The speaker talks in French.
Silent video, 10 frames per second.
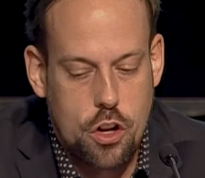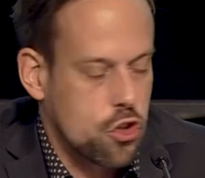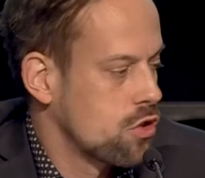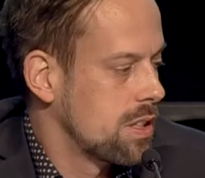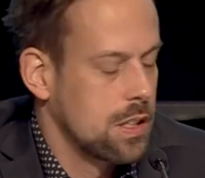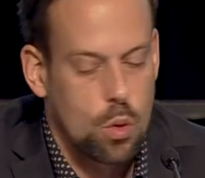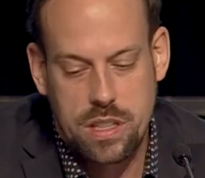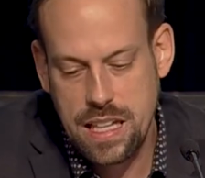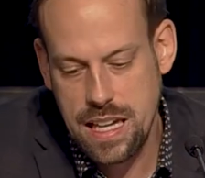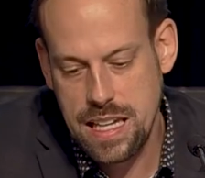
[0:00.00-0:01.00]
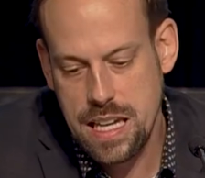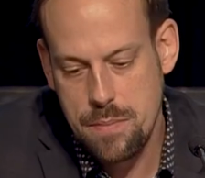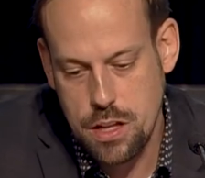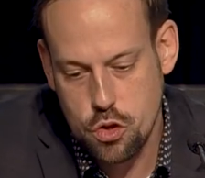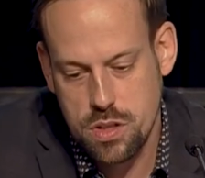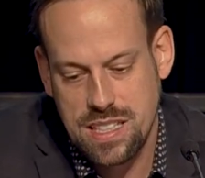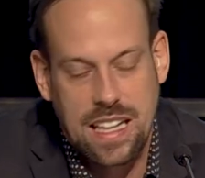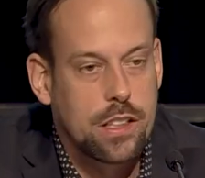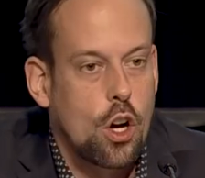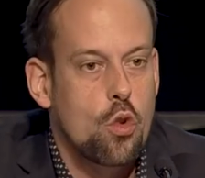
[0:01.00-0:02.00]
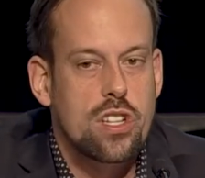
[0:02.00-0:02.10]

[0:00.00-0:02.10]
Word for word: Julie Audet et Mathieu saint Saintonge